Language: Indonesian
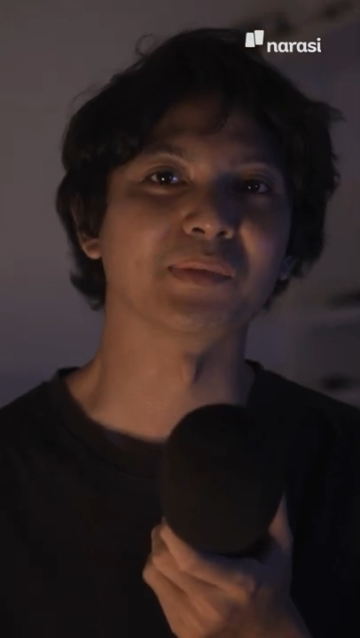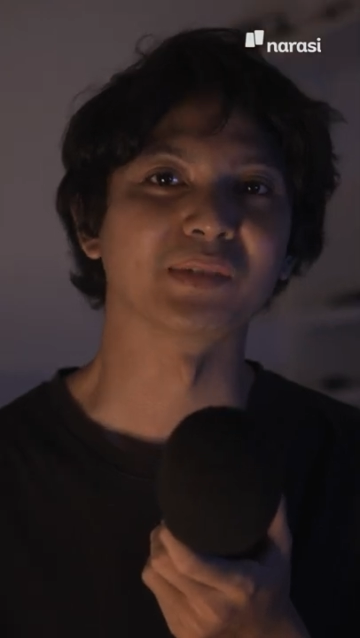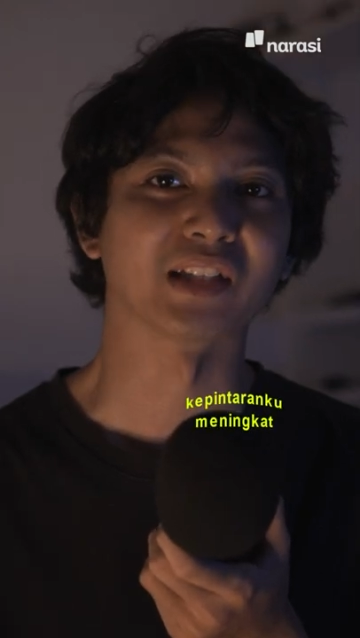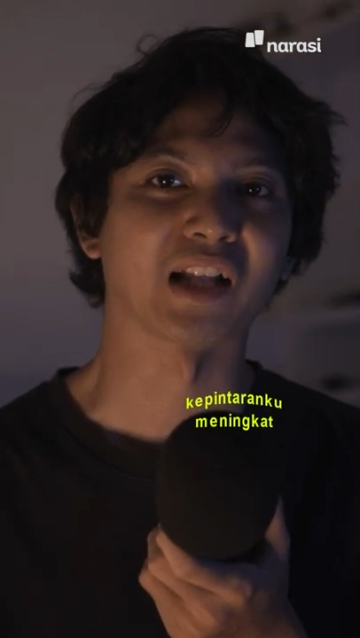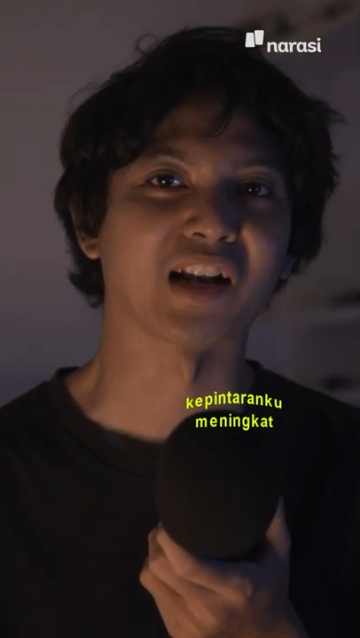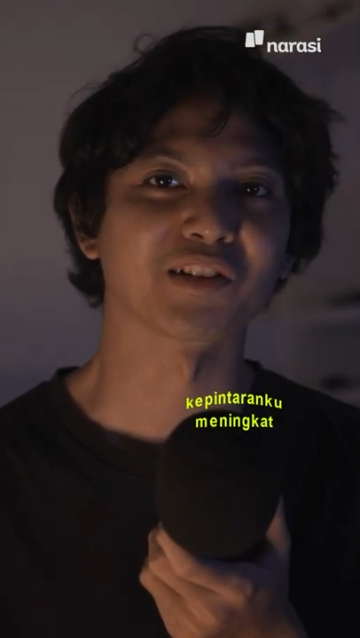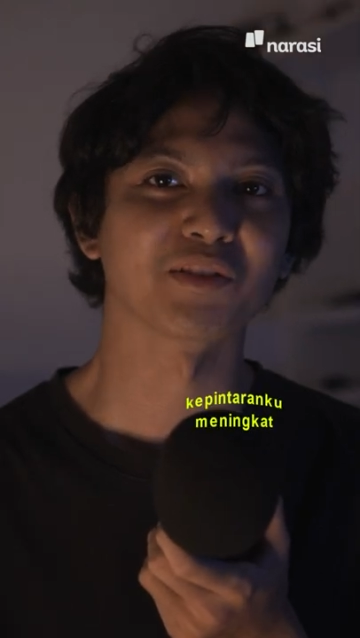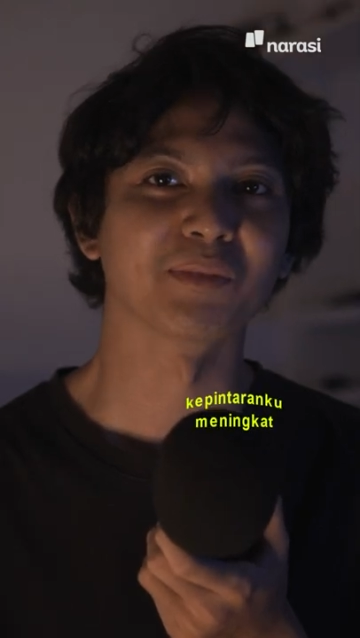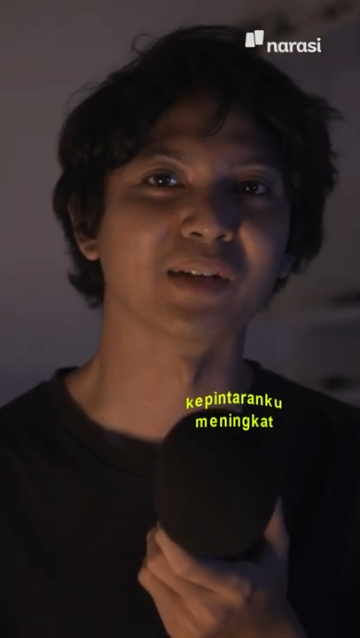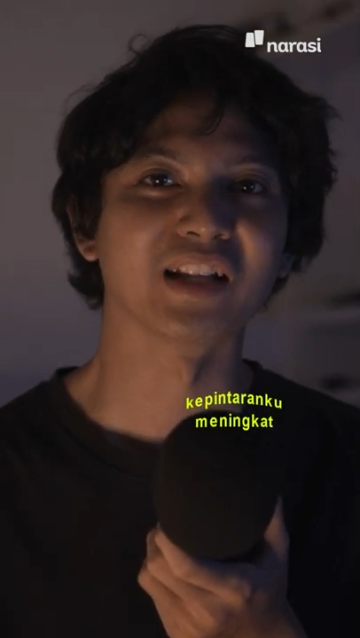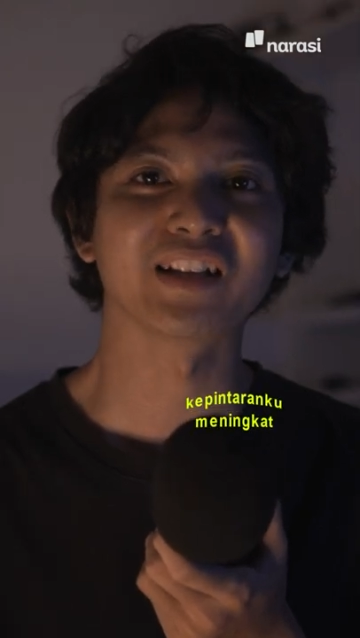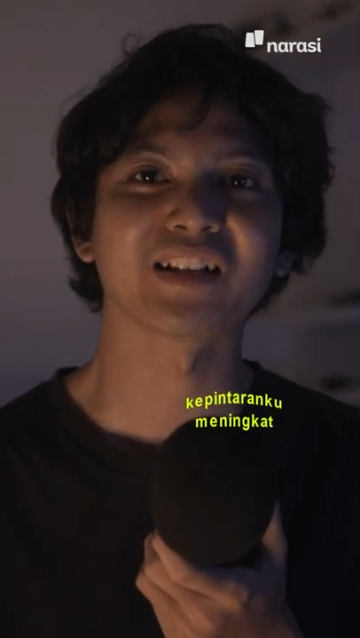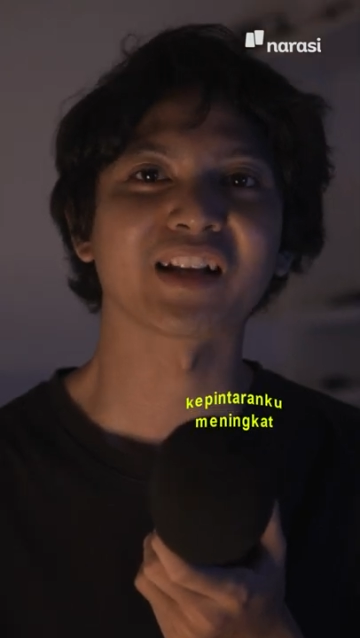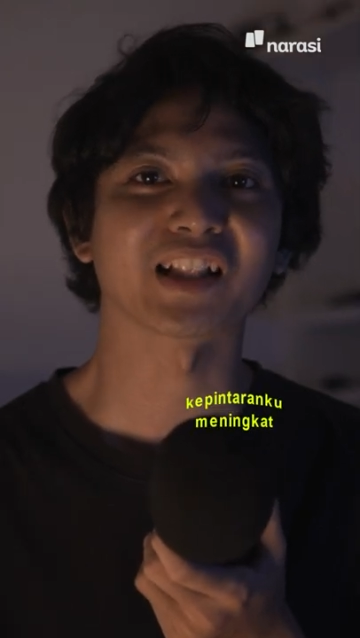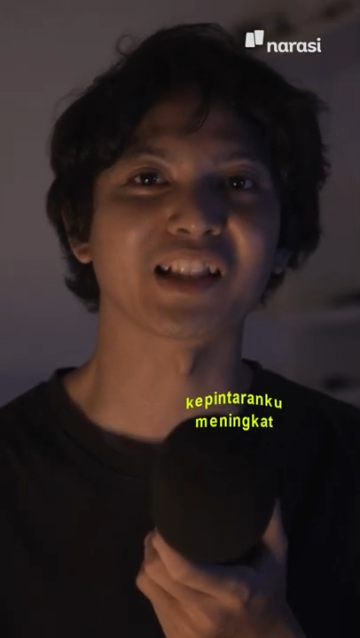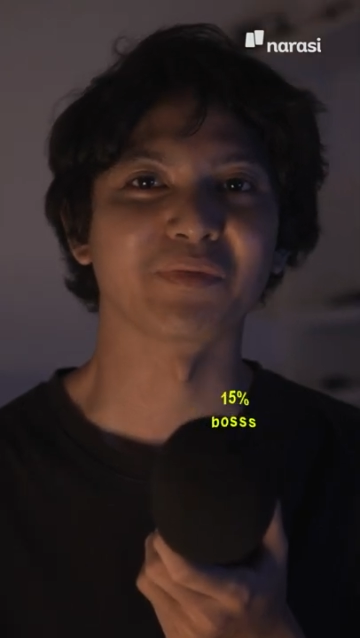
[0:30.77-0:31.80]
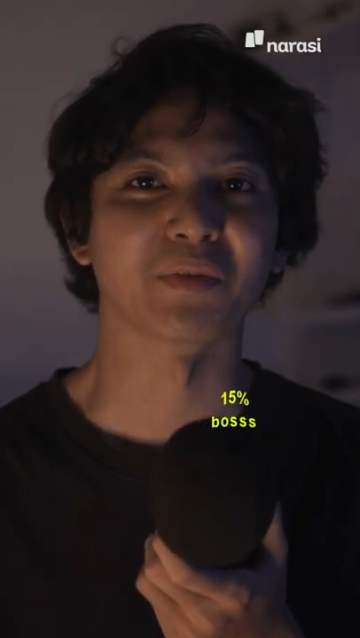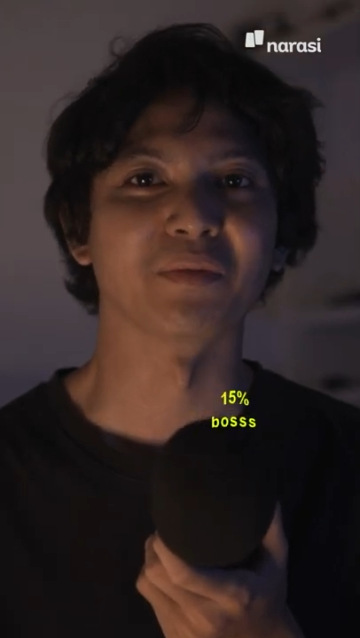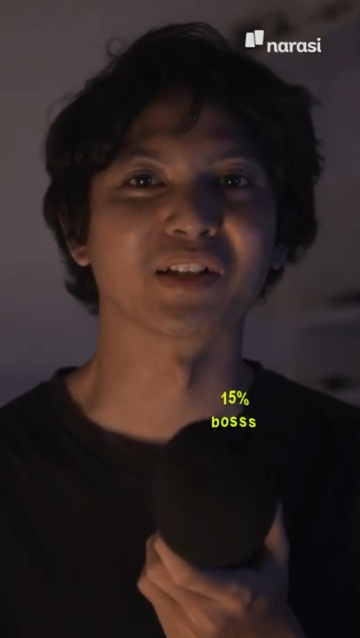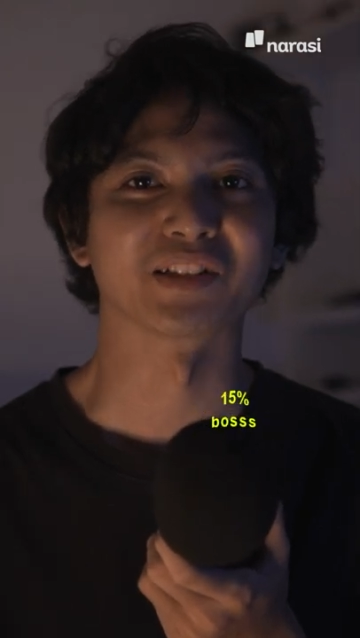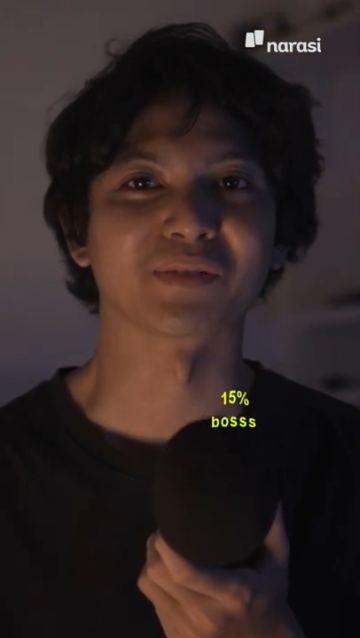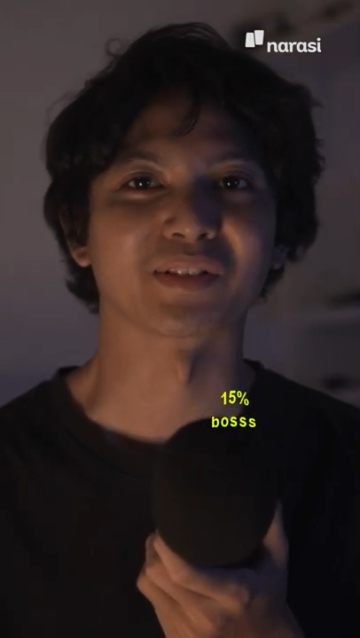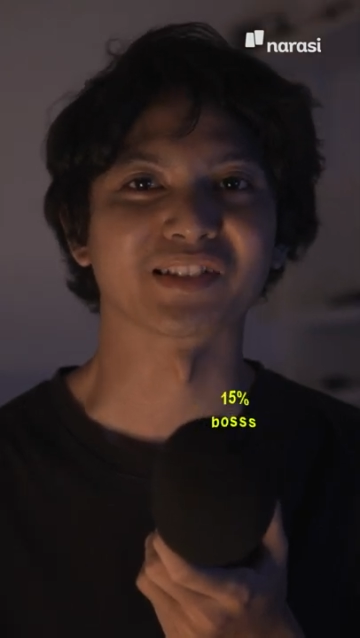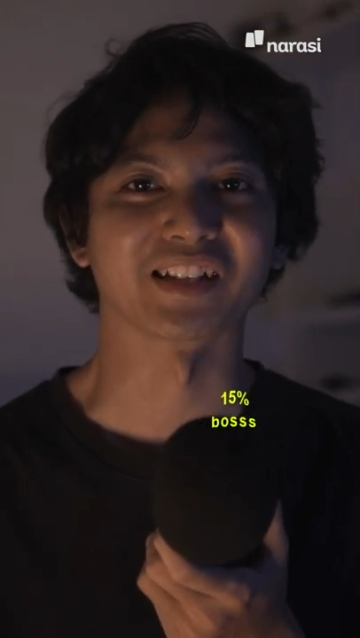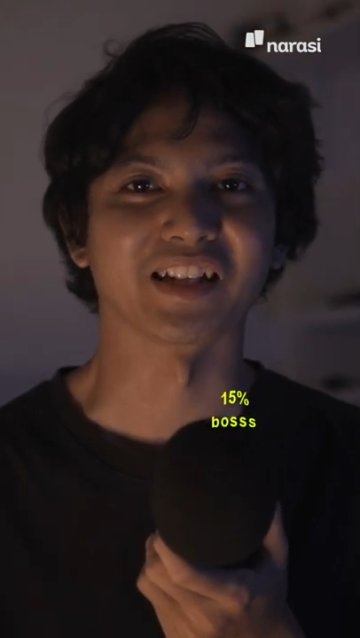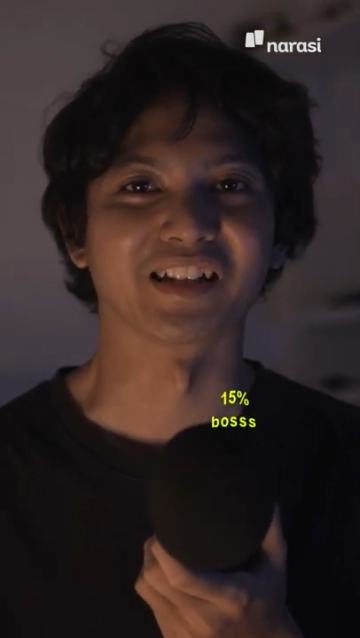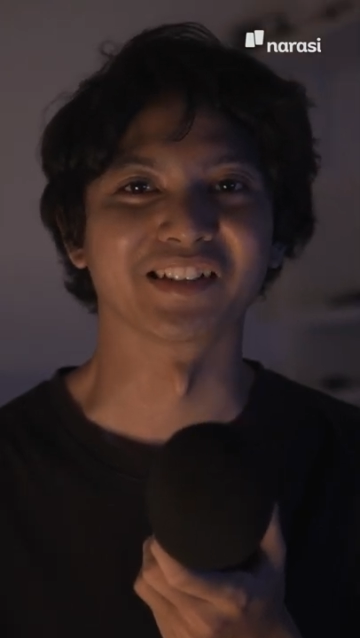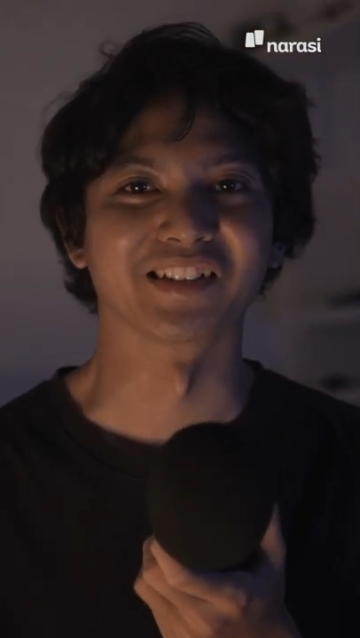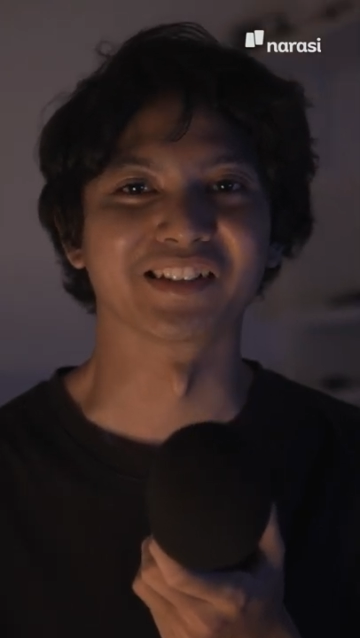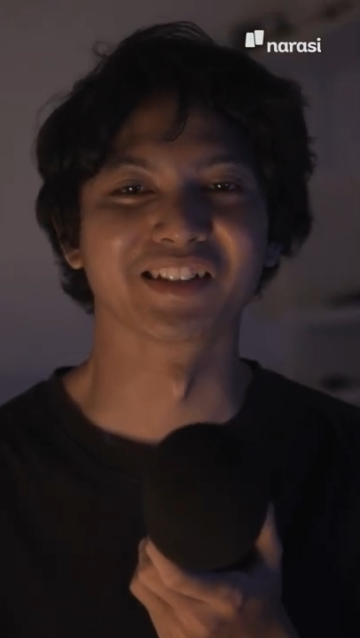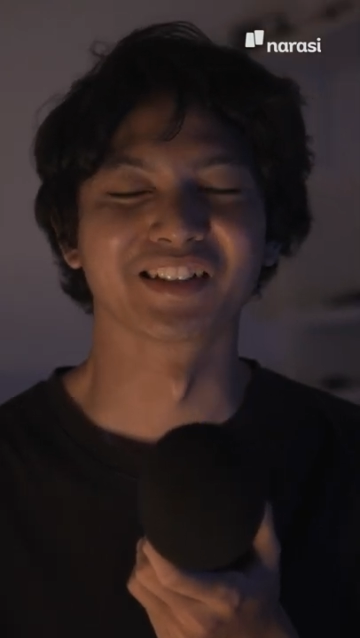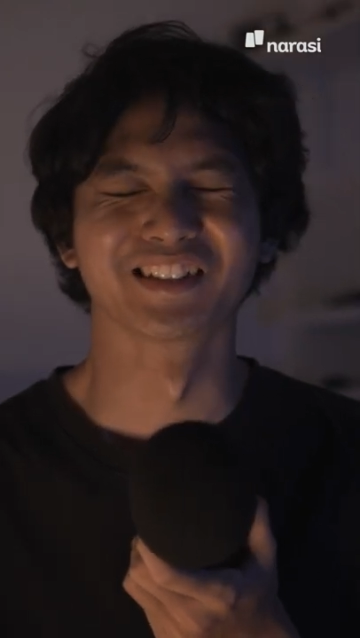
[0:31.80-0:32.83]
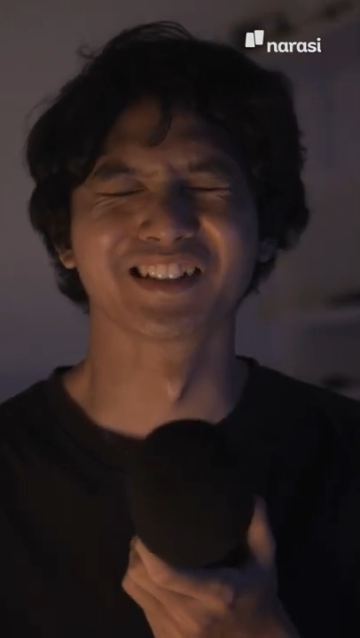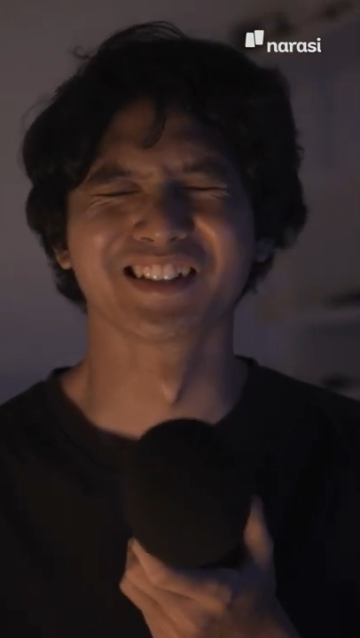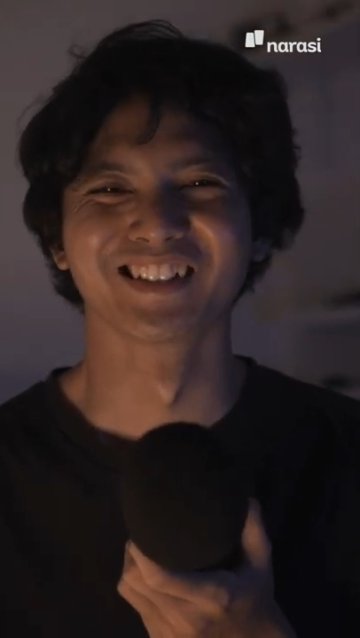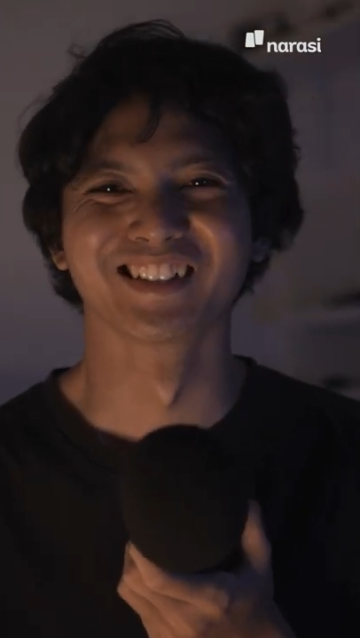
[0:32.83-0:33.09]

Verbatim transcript: gue meningkat 15% gitu.